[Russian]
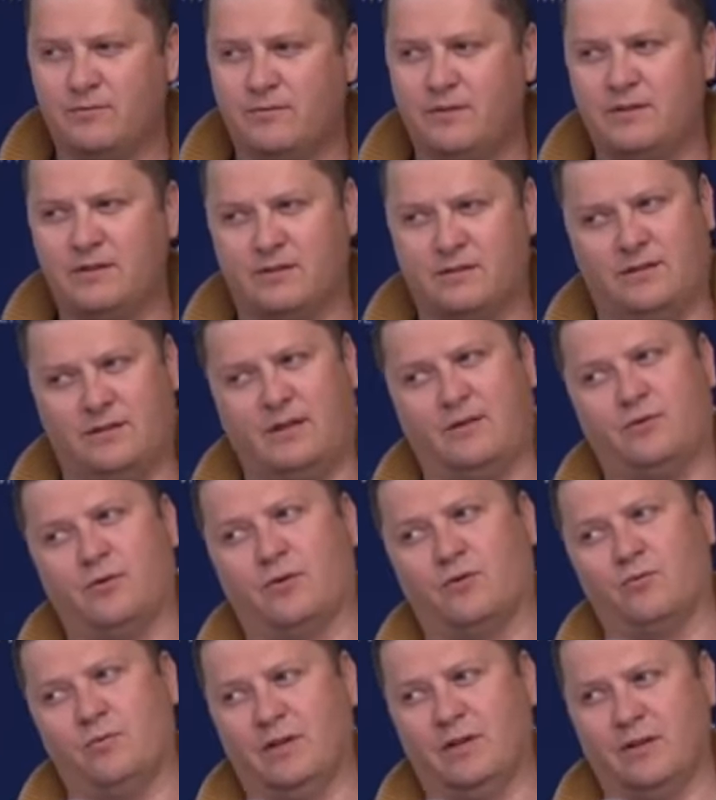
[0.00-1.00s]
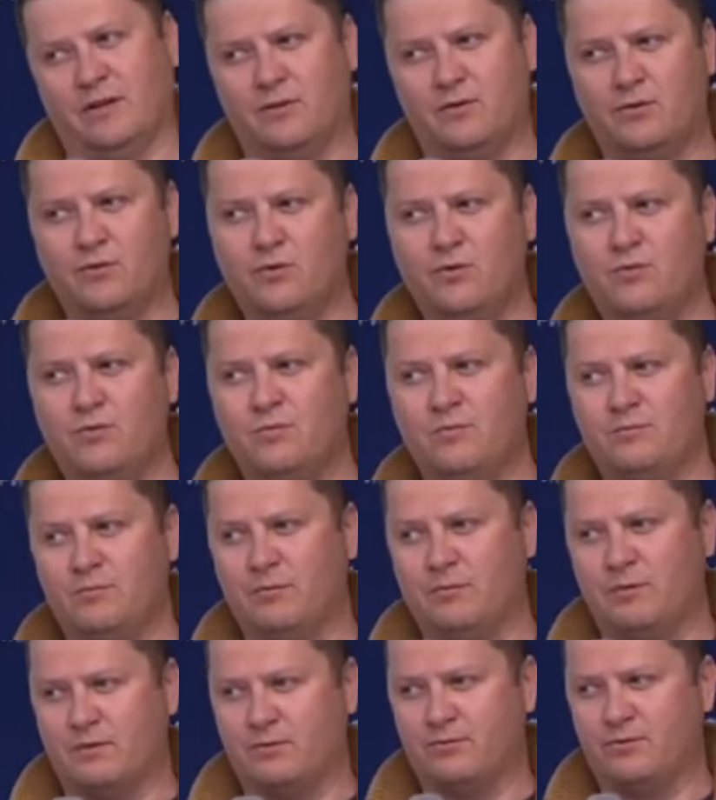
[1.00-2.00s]
видится такой рубленый дом,
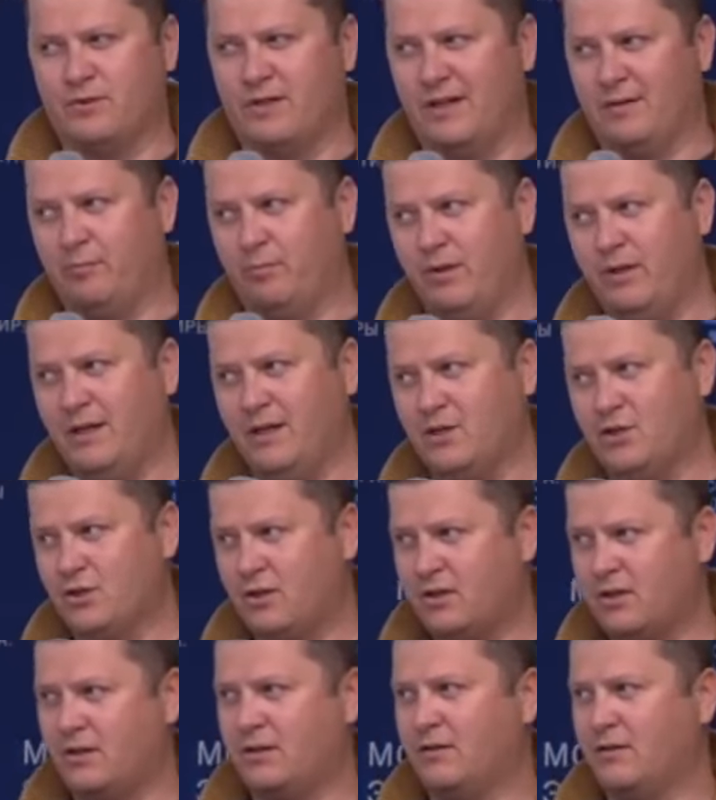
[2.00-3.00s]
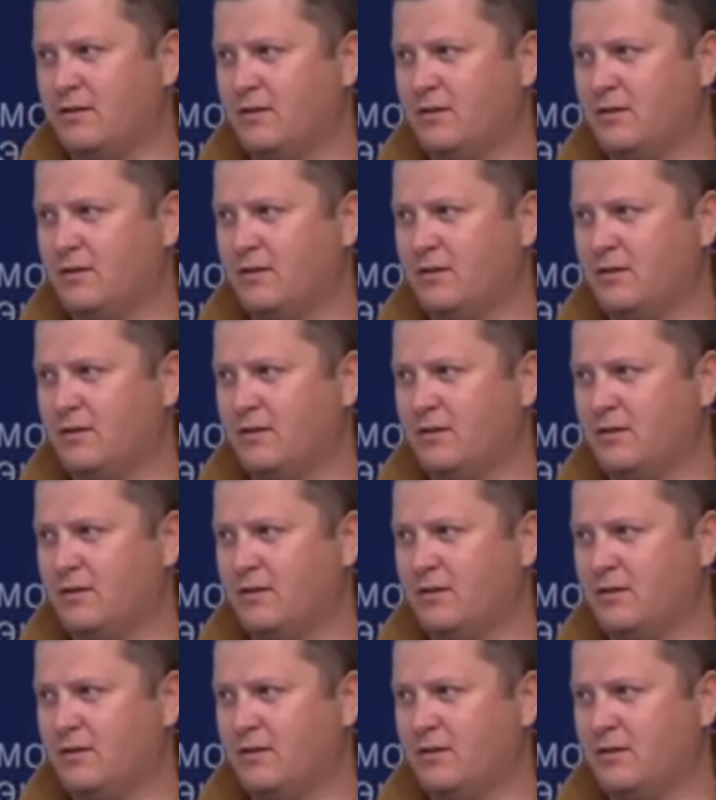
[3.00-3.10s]
русская печка,